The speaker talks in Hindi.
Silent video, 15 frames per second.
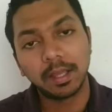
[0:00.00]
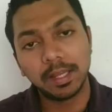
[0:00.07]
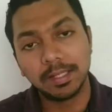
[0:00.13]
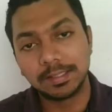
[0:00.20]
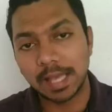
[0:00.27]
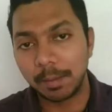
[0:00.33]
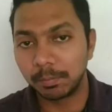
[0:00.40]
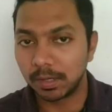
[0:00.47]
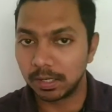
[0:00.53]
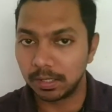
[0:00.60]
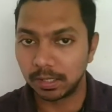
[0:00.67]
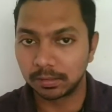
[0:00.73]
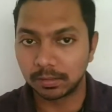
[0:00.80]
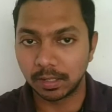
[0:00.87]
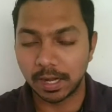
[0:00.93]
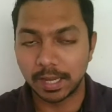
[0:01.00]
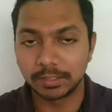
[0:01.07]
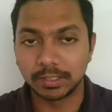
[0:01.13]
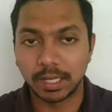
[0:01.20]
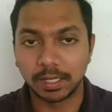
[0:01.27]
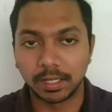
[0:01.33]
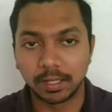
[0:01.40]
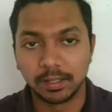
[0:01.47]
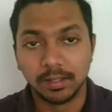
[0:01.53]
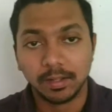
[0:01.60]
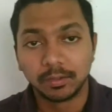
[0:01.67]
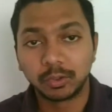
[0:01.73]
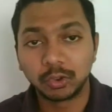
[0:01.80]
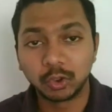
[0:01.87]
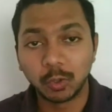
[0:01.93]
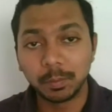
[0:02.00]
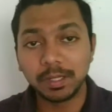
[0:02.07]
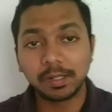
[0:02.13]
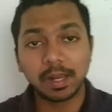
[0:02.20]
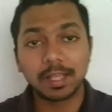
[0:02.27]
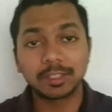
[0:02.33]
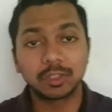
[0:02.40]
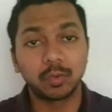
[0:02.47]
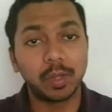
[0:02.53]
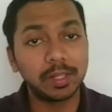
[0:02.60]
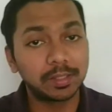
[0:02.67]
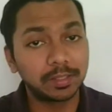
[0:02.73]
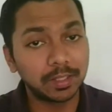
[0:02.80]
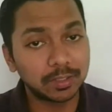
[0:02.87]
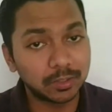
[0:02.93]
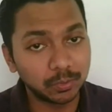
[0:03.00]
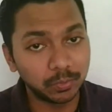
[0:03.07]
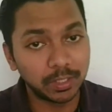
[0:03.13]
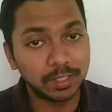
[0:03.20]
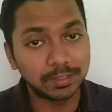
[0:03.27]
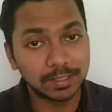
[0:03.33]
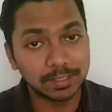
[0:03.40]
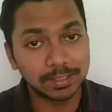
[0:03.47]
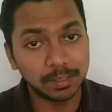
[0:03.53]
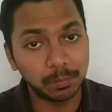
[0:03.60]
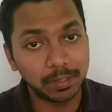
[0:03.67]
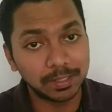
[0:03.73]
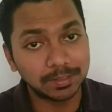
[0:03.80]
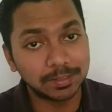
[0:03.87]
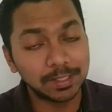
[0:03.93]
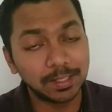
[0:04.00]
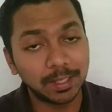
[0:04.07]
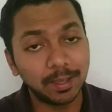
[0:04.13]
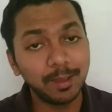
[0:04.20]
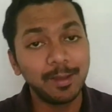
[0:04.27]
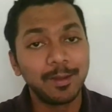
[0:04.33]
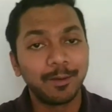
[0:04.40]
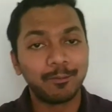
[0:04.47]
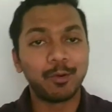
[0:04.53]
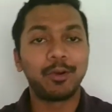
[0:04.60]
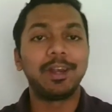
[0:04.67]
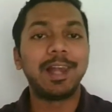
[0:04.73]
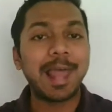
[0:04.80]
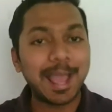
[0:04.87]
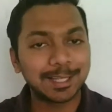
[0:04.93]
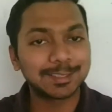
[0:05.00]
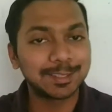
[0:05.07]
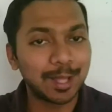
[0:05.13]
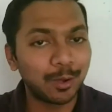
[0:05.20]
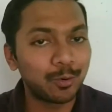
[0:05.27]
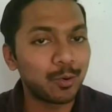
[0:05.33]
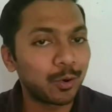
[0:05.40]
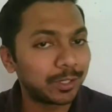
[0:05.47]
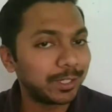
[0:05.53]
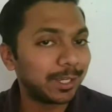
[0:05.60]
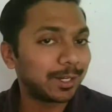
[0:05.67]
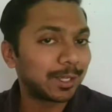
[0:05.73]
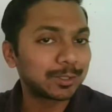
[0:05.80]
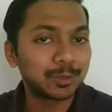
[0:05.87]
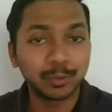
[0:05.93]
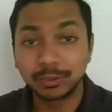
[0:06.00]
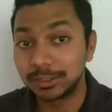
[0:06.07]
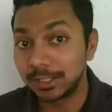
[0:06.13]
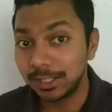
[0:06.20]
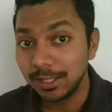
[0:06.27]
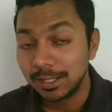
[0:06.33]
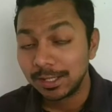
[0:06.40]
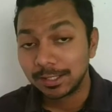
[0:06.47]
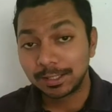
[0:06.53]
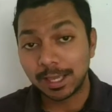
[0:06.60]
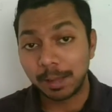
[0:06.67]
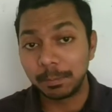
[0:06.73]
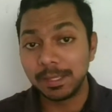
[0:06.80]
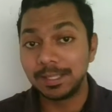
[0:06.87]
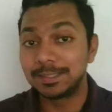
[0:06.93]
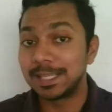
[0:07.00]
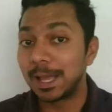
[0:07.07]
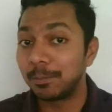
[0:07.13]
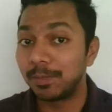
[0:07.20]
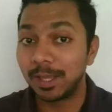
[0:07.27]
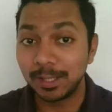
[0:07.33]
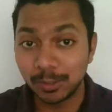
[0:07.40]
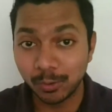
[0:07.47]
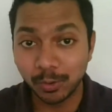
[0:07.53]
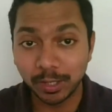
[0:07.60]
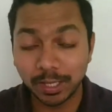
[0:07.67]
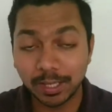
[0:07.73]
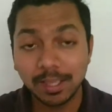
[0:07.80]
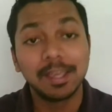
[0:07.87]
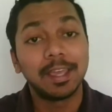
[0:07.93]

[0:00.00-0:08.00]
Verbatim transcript: एग्जाम कंडक्ट कराए जाएंगे तो जो भी क्लास ट्वेल्थ के स्टूडेंट्स हैं सीबीएसई e के वो रिलैक्स ना हो और ये ना सोचें कि अभी एग्जाम नहीं होंगे